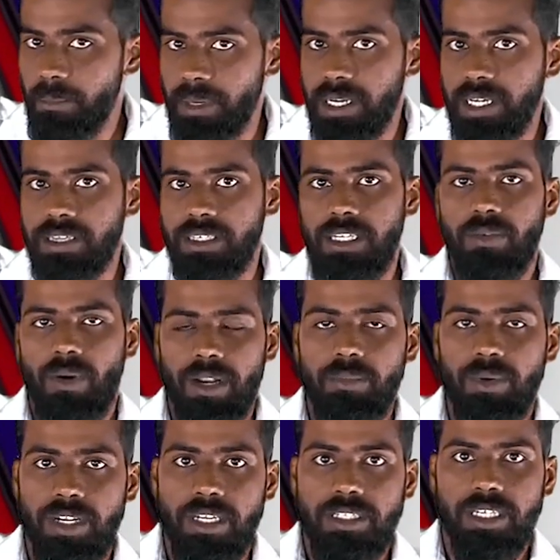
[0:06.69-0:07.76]
மிக தெளிவான
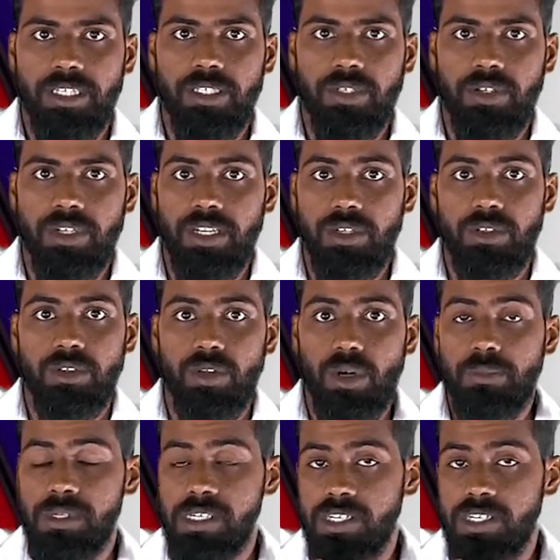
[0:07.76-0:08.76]
முறையில் தந்து கொண்டிருக்கின்றோம்